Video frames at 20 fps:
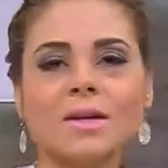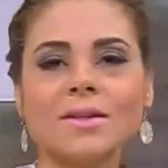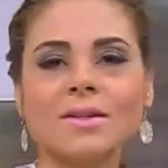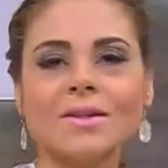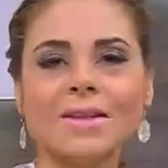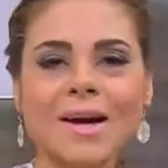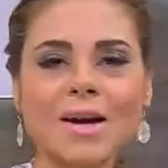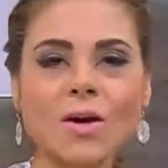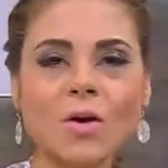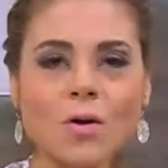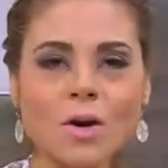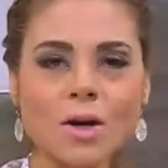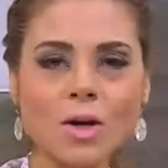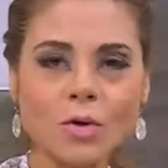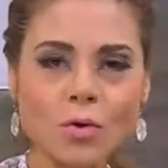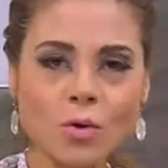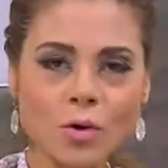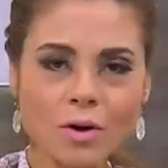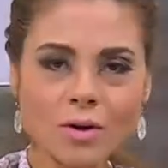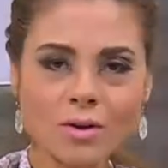ده
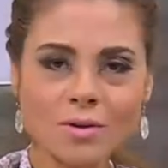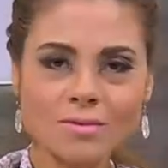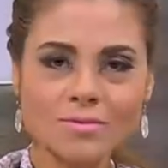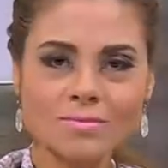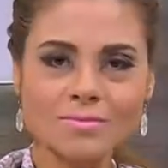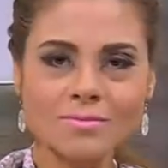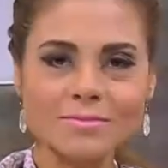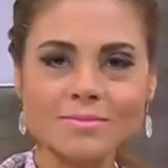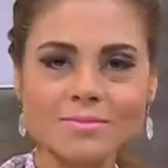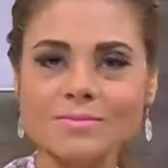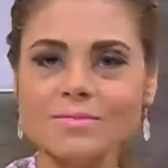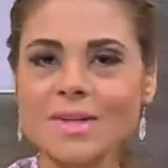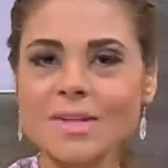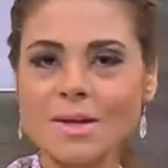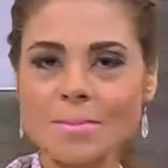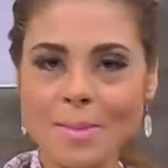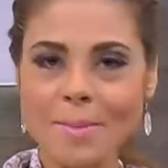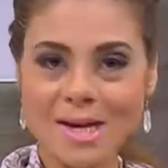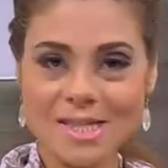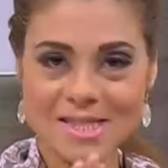كله
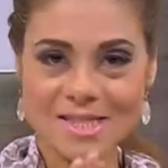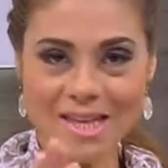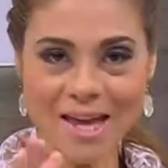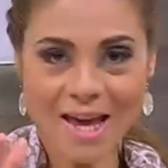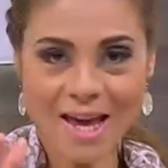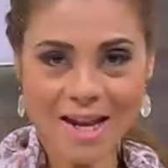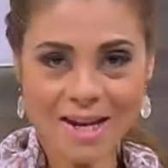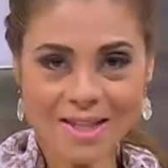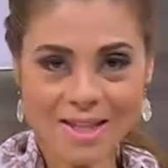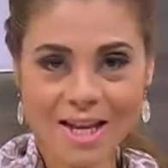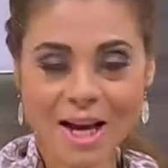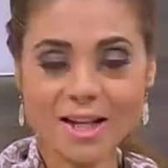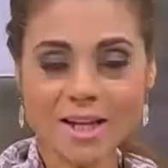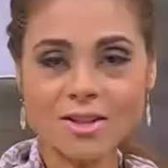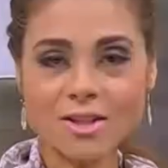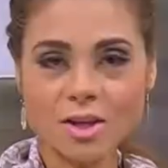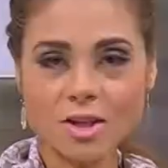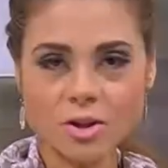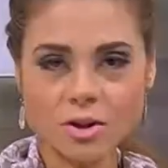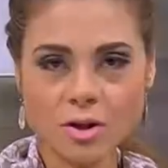مازال
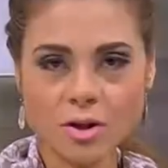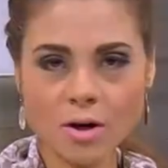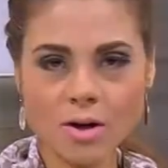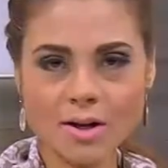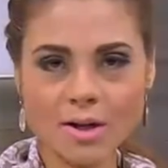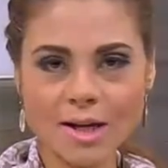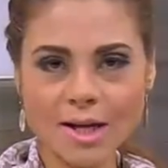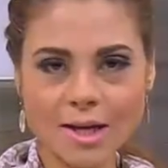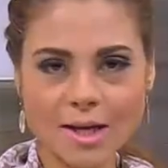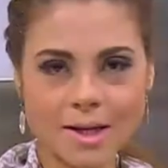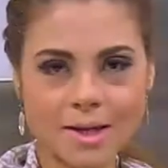تحت اطار